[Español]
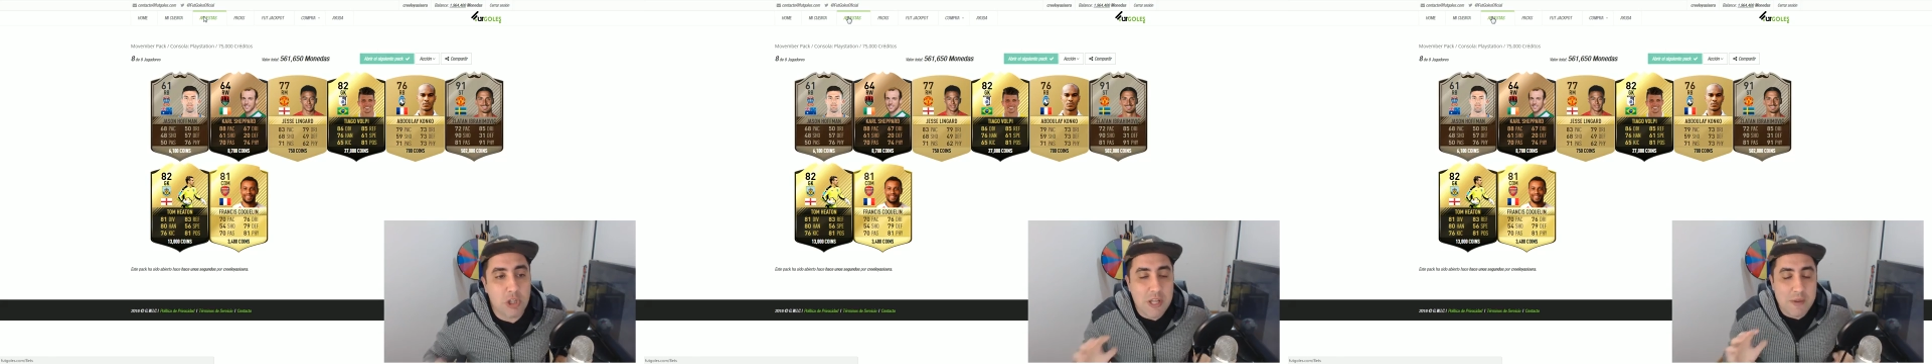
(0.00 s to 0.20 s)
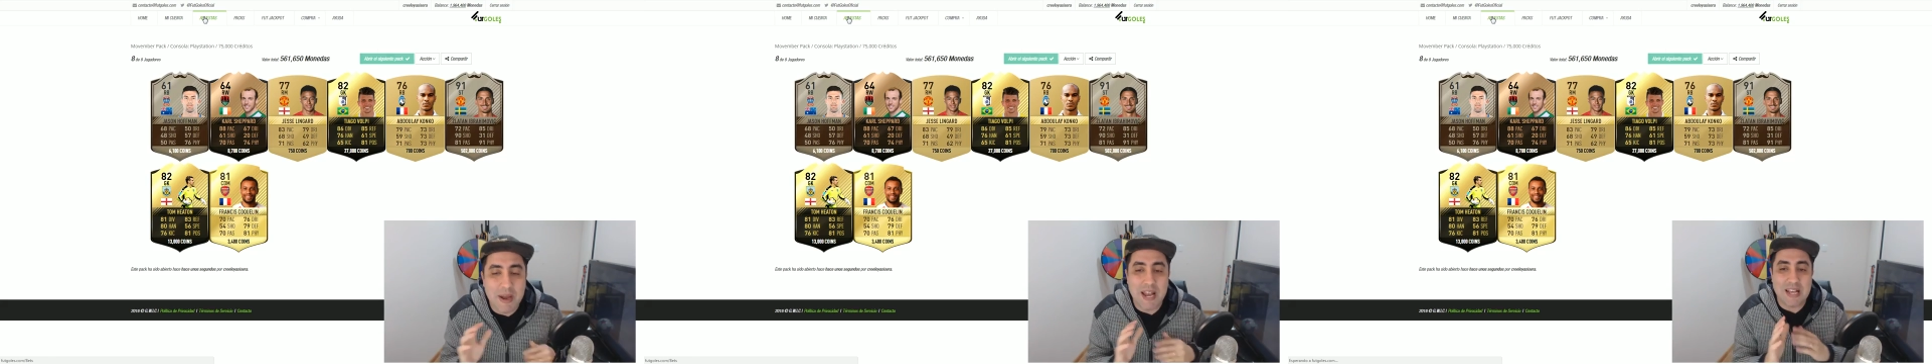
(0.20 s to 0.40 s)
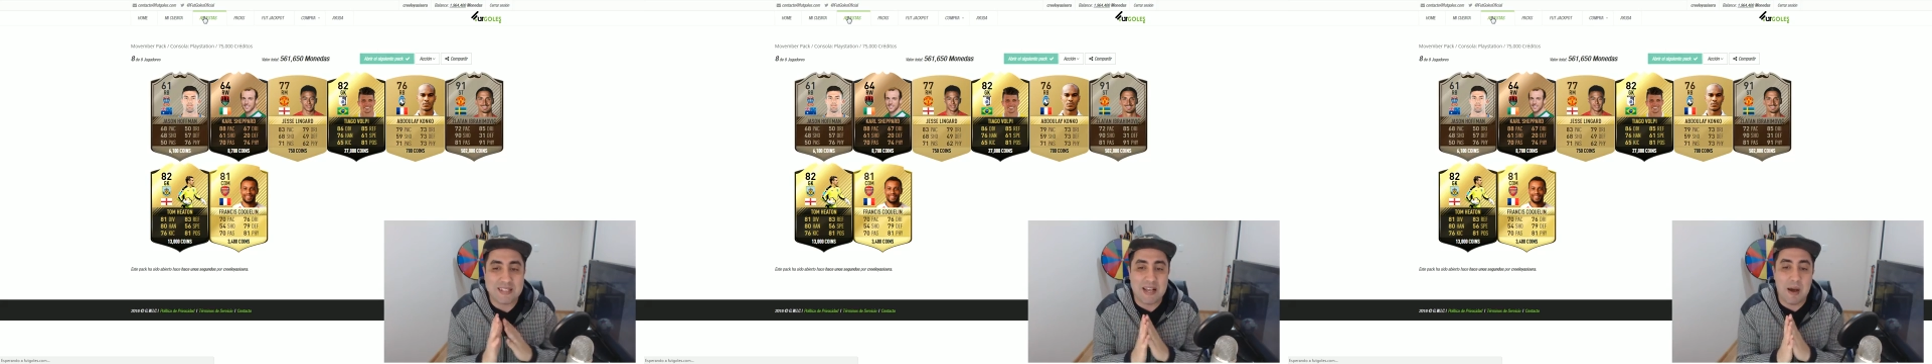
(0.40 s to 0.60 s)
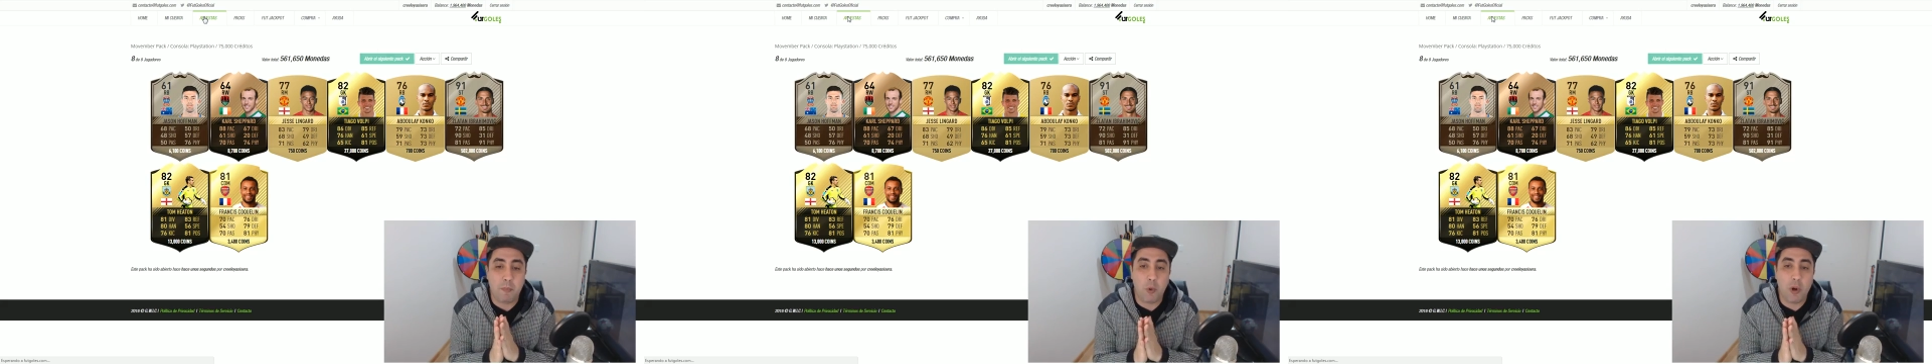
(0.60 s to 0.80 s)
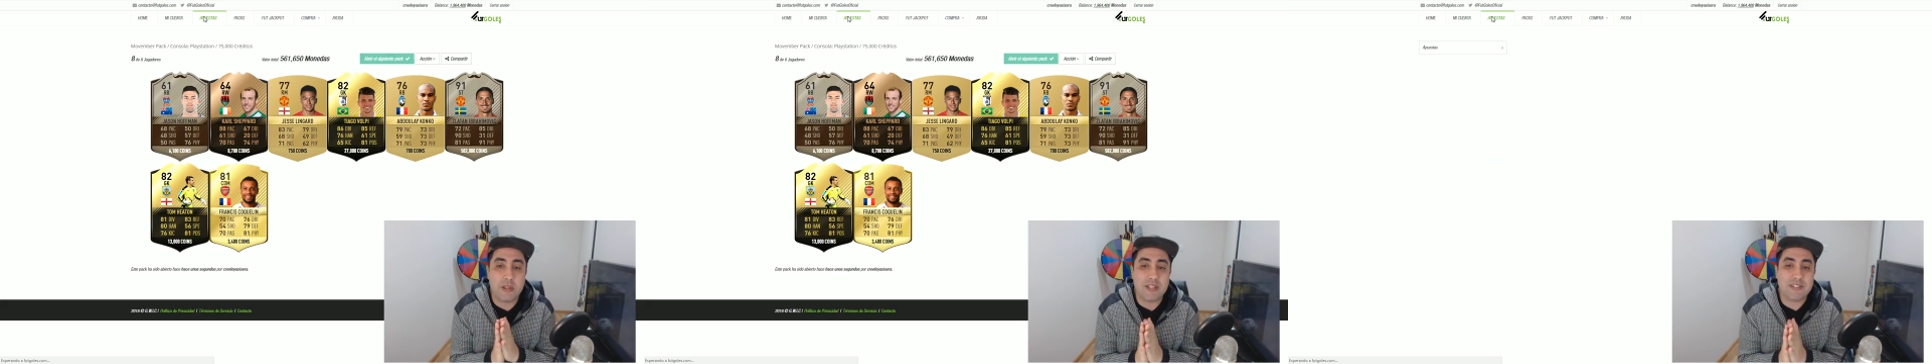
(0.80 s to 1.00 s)
el tema de las
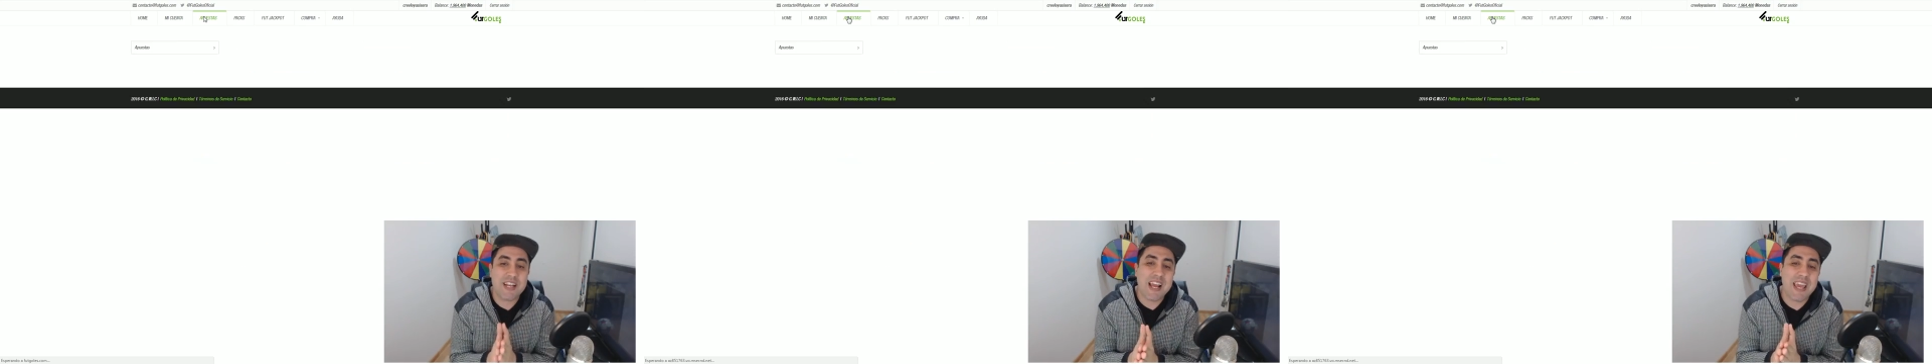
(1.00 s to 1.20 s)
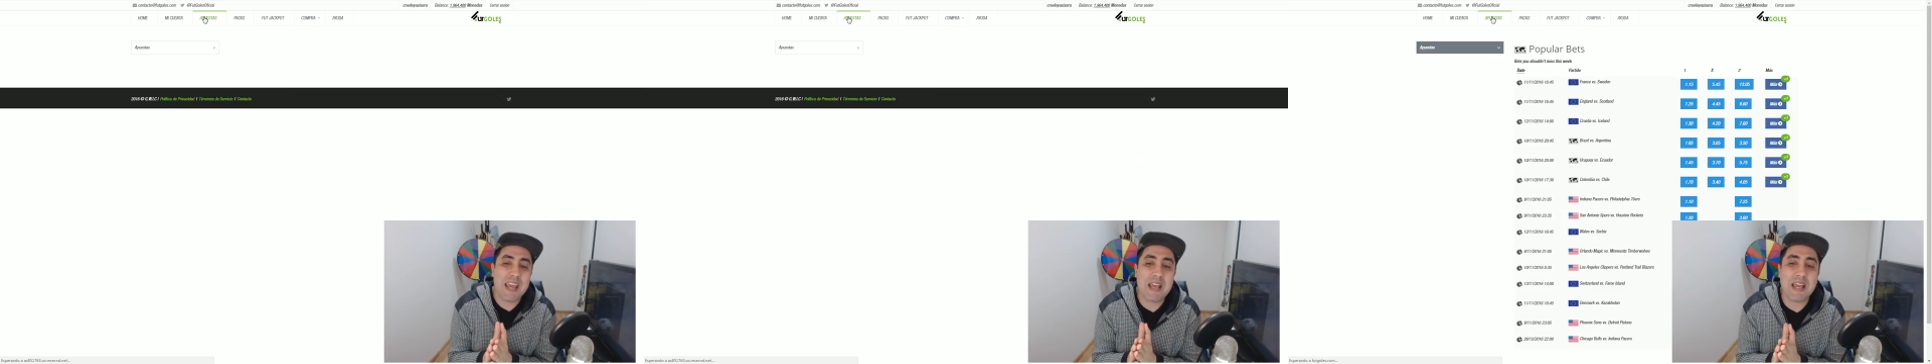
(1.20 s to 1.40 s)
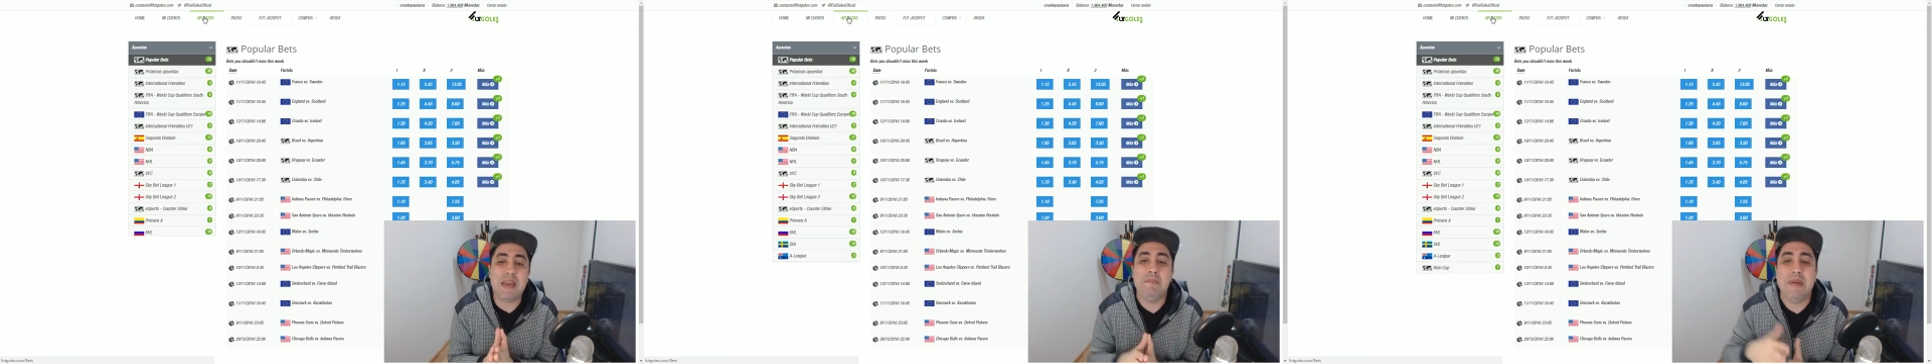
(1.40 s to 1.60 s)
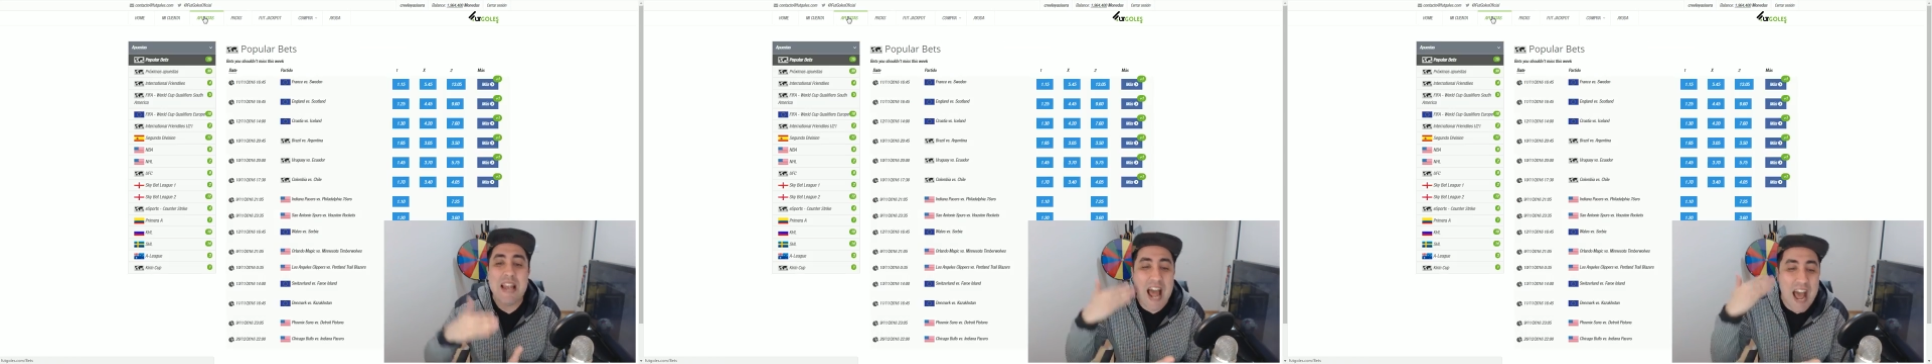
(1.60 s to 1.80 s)
apuestas, ya que, que me